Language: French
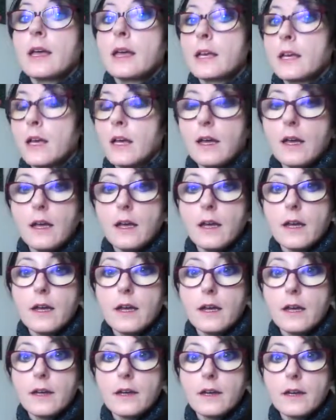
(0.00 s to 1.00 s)

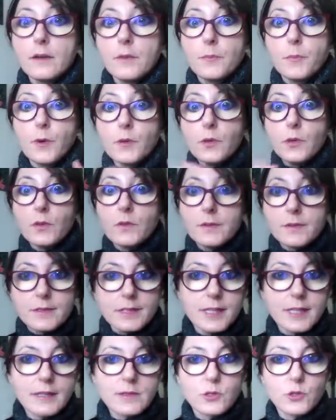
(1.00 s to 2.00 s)
Euh, pendant
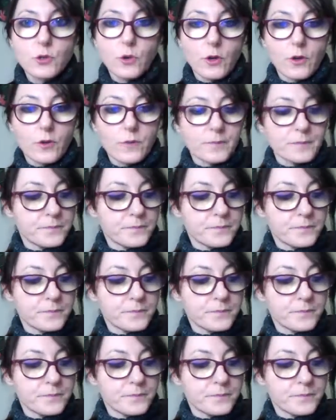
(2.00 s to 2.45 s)
sept jours.